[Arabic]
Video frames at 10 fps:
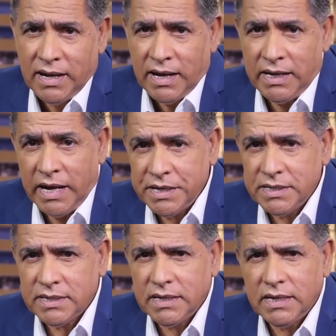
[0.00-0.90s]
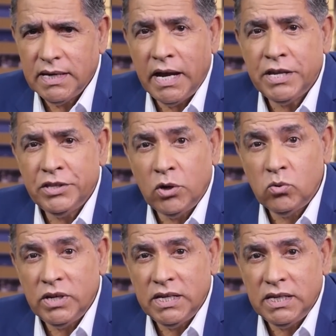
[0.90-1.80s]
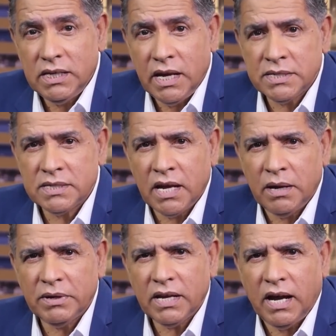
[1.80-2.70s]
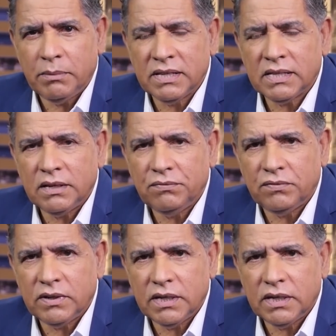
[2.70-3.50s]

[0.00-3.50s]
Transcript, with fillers: الحارس الدولي السابق عبد اللطيف